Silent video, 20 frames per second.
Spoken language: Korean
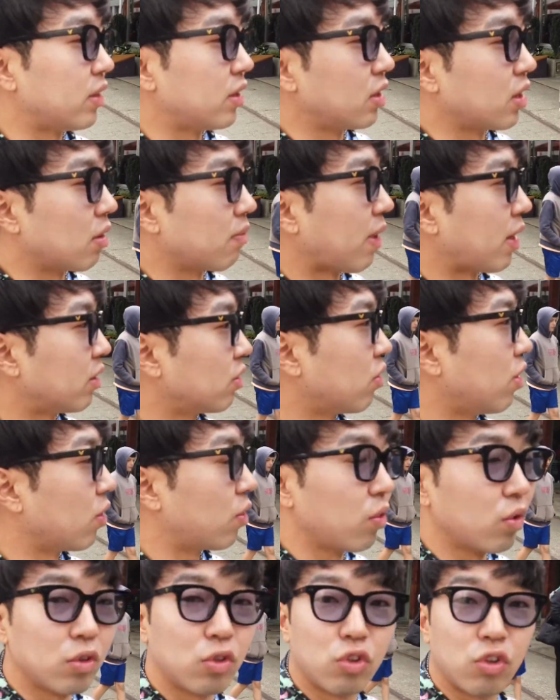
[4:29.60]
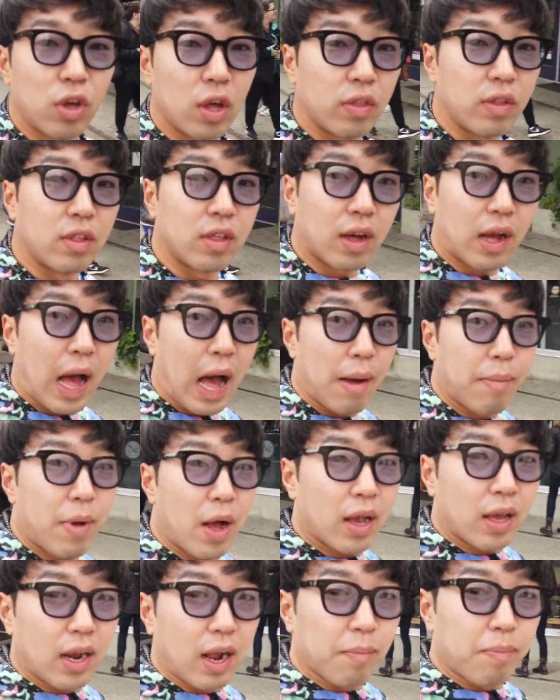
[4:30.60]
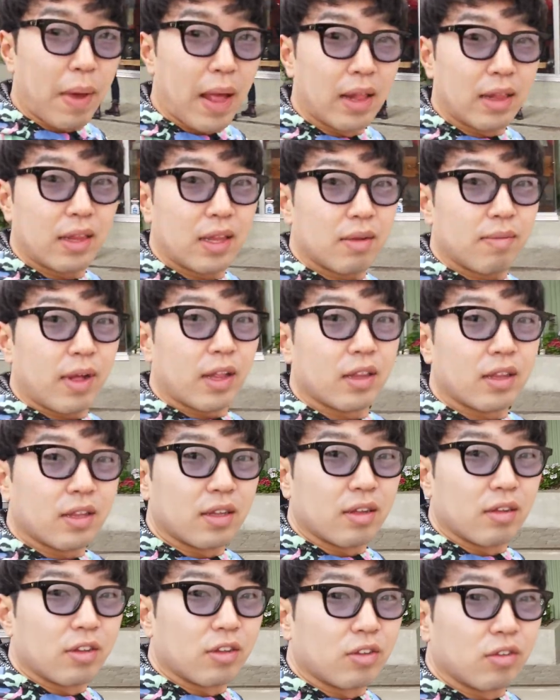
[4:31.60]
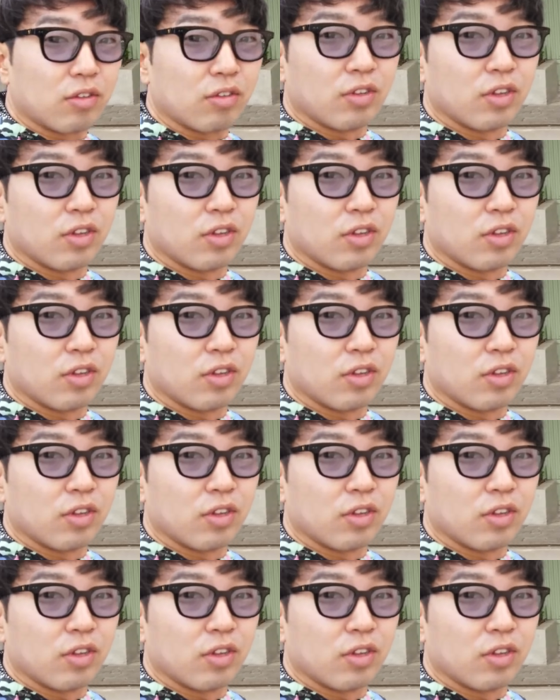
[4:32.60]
만드는 게 많은 것 같고 여기 뒤에는 이제 가방이랑 벨트 만드는